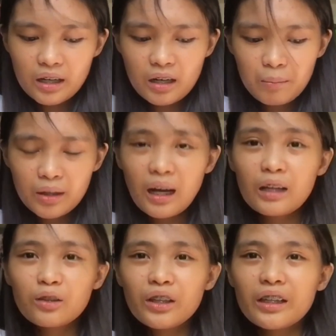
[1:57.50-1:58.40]
Pwede rin namang
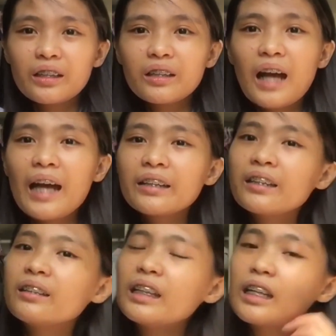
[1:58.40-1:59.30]
ano eh, kahit
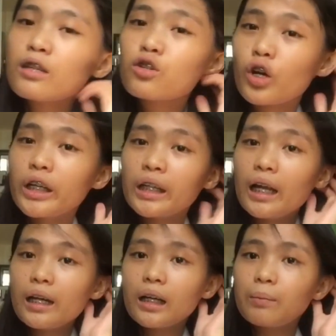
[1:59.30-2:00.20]
hindi na
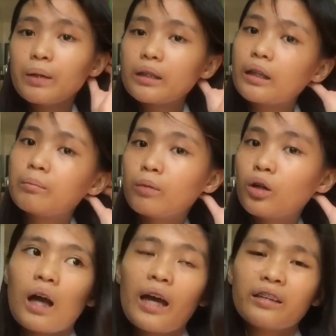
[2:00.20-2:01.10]
journal ang gamitin
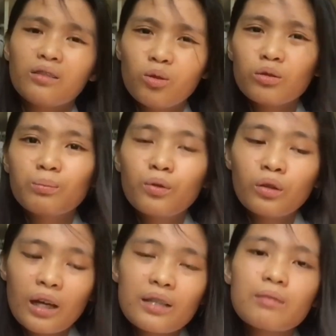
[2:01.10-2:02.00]
mo, kahit
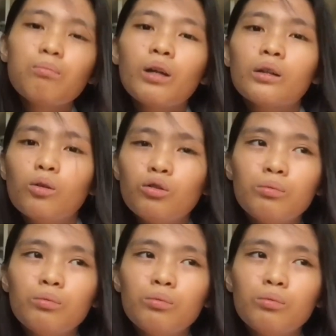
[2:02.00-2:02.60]
notebook lang, simple